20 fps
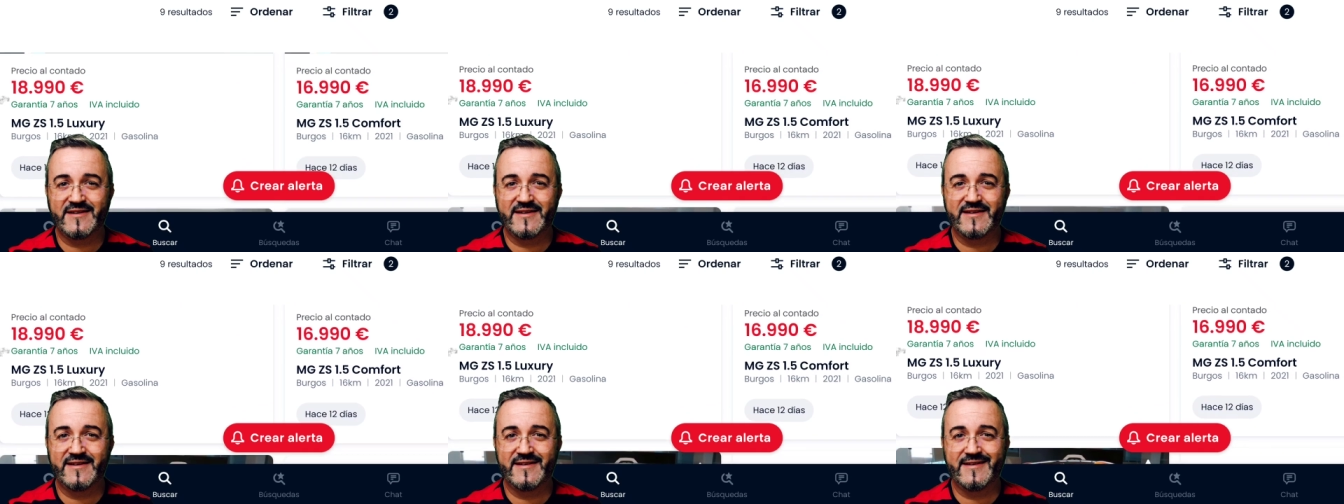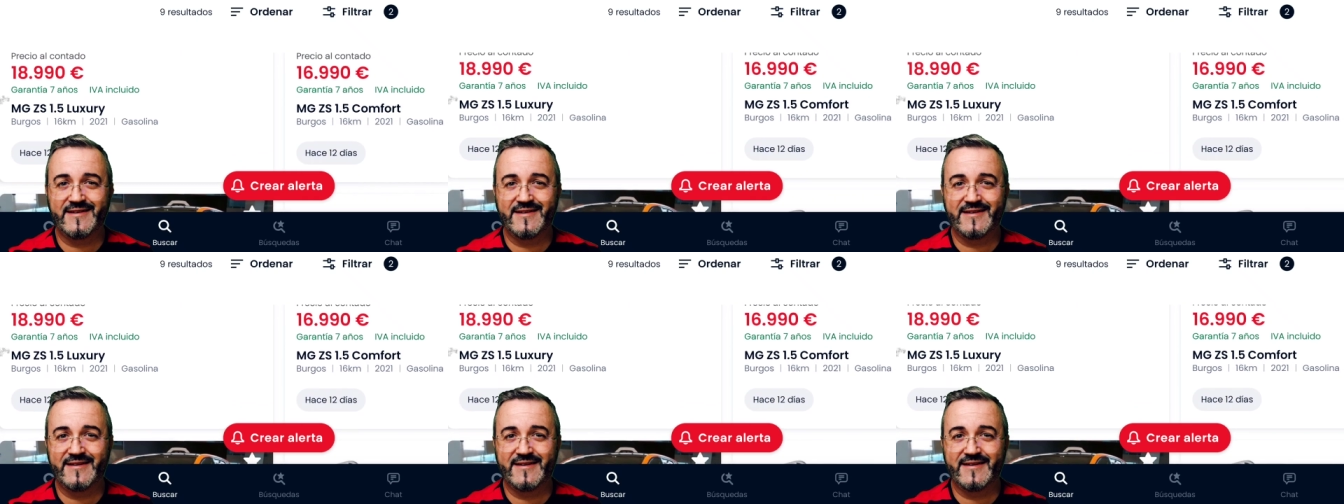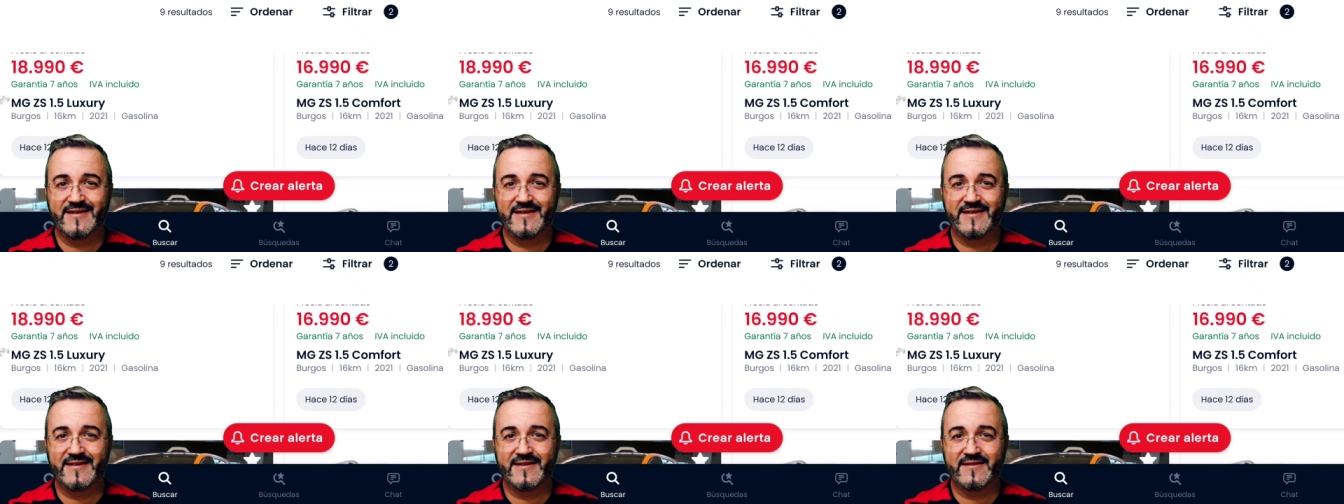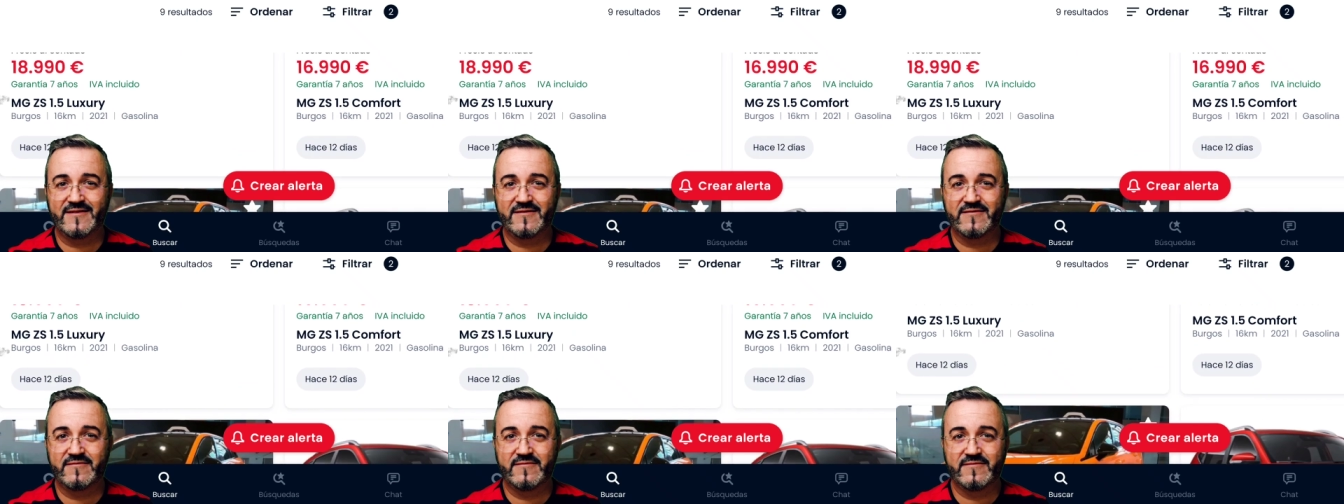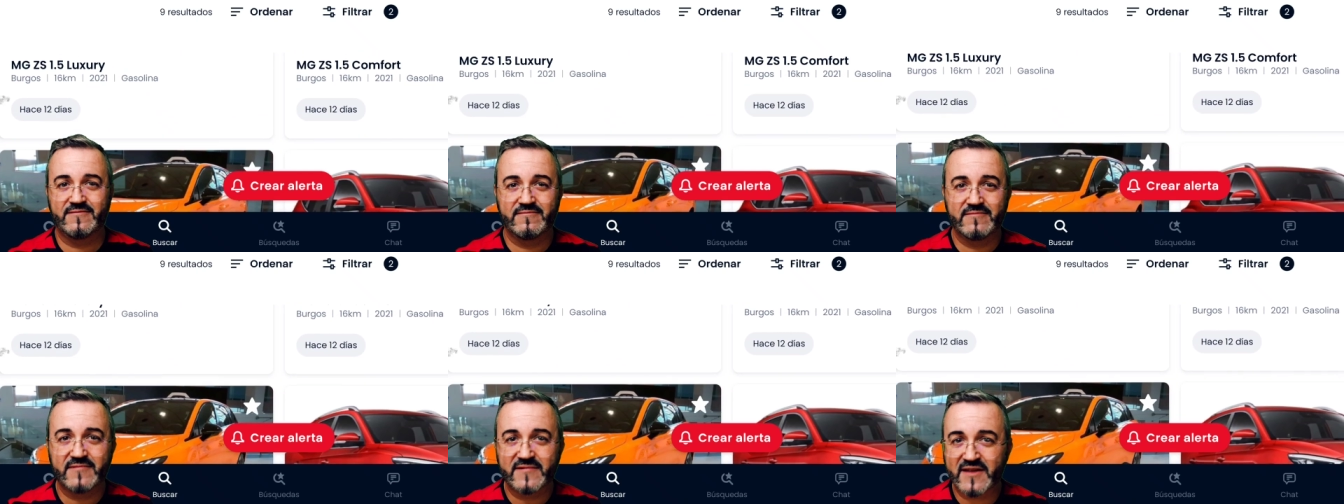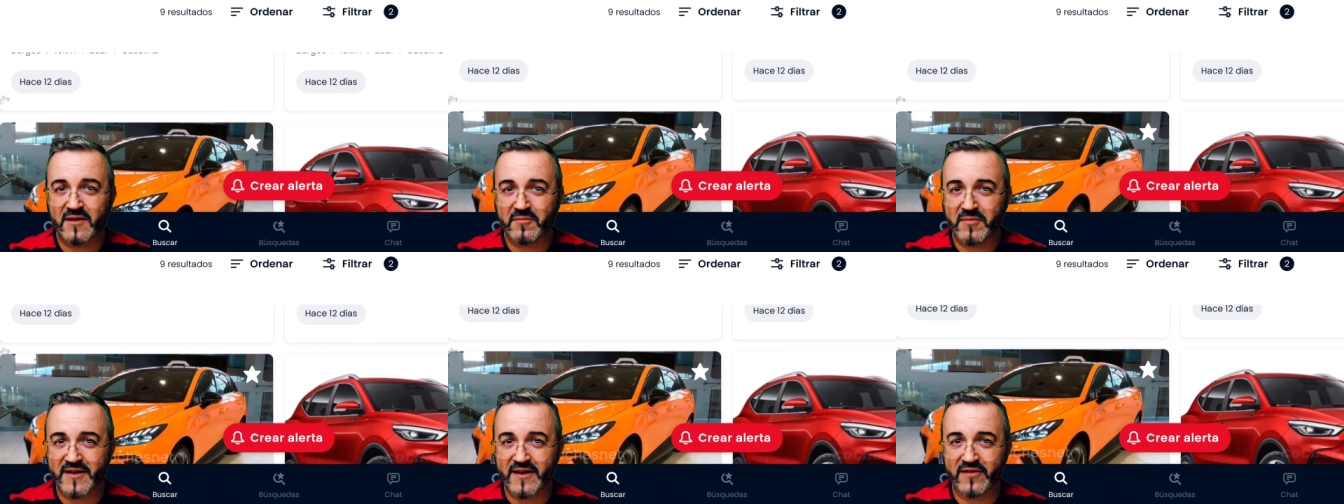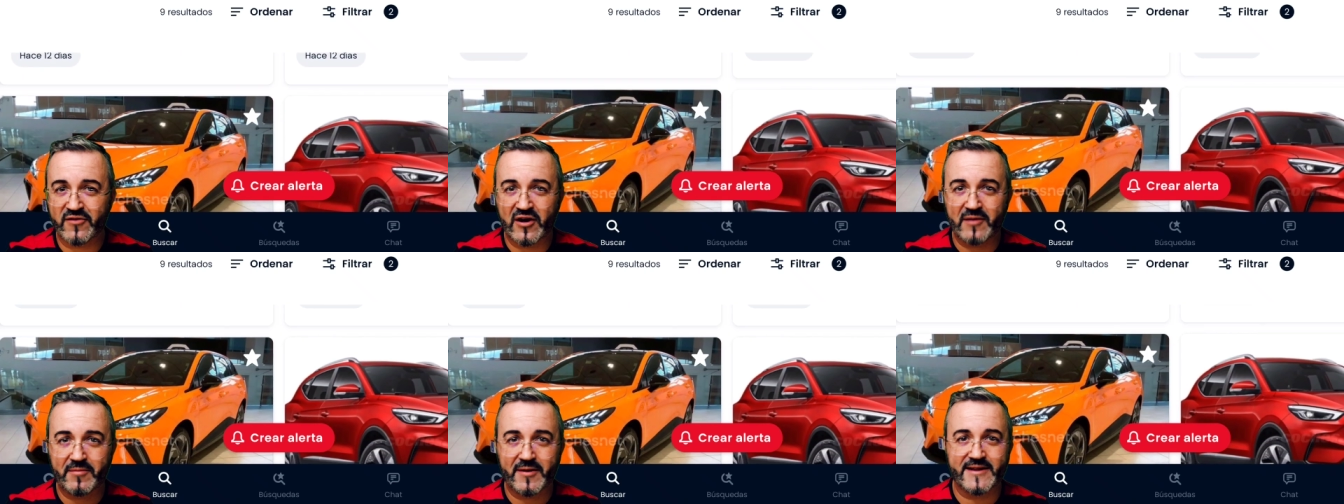eh, están
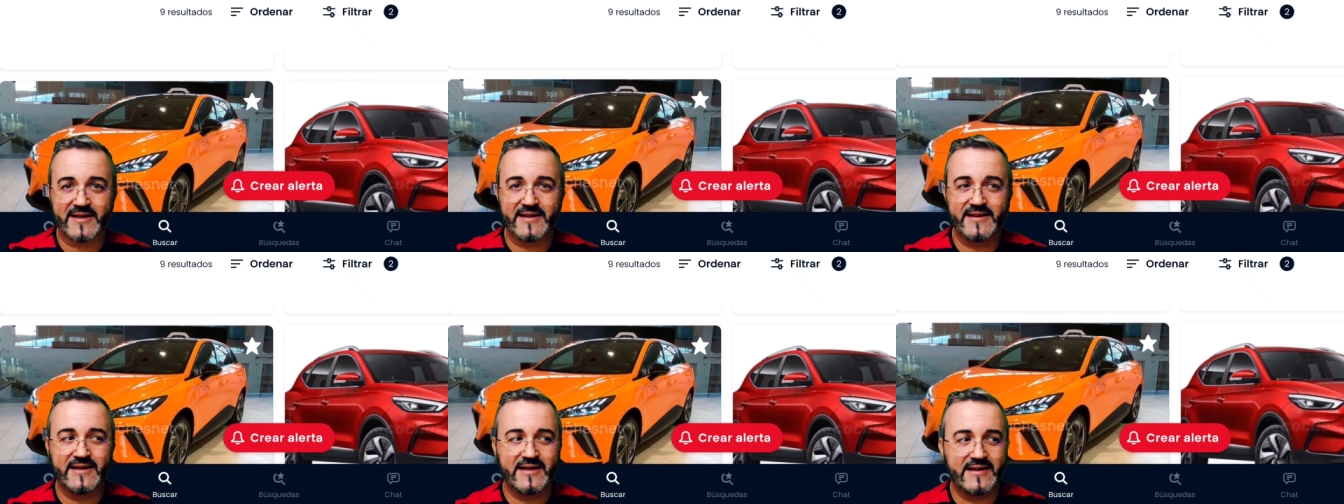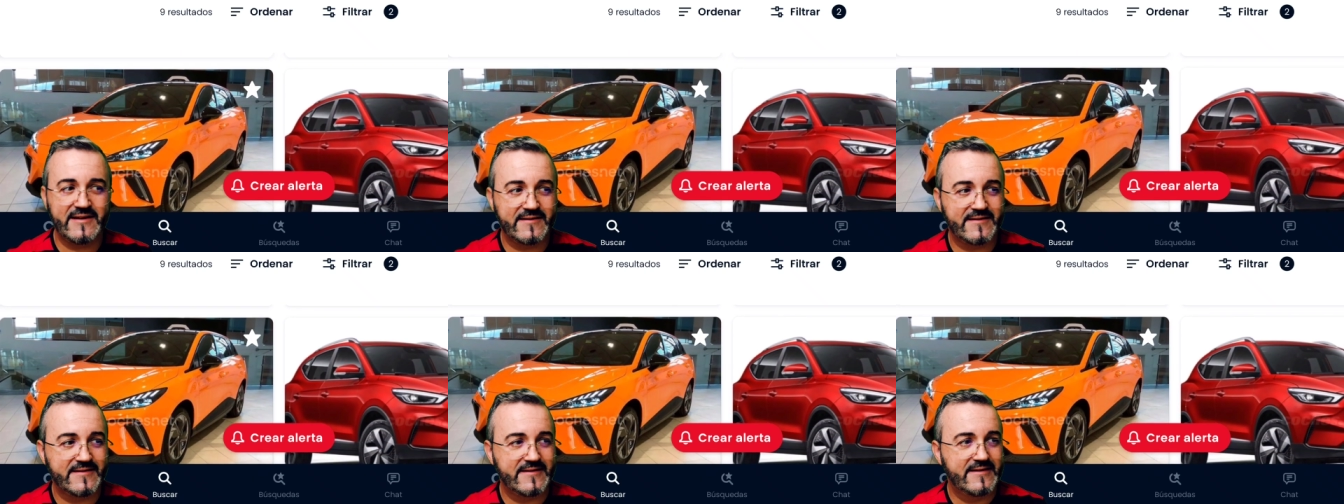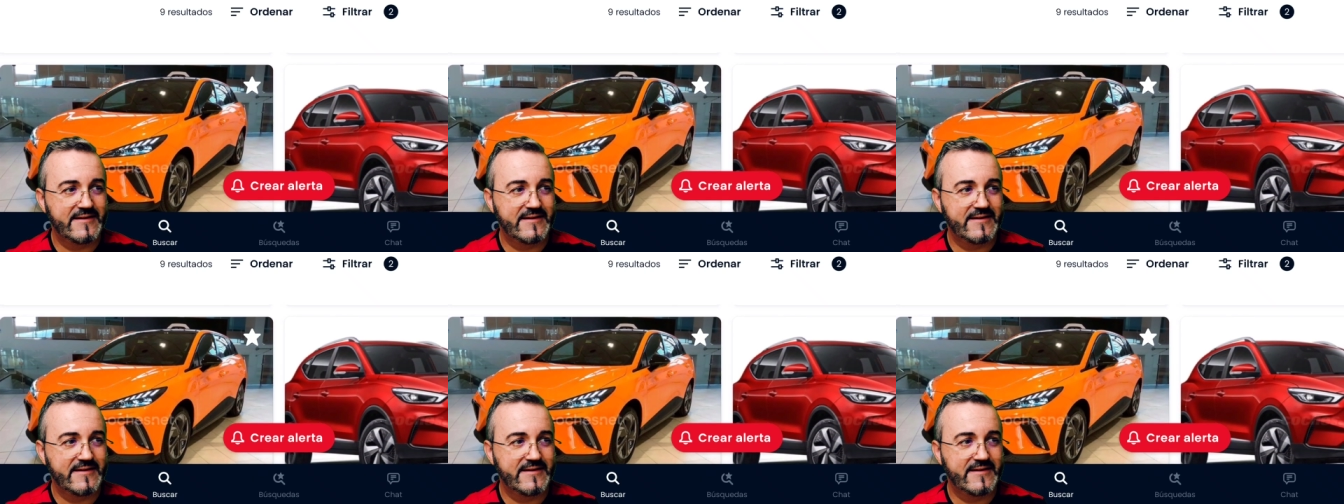metiendo la patita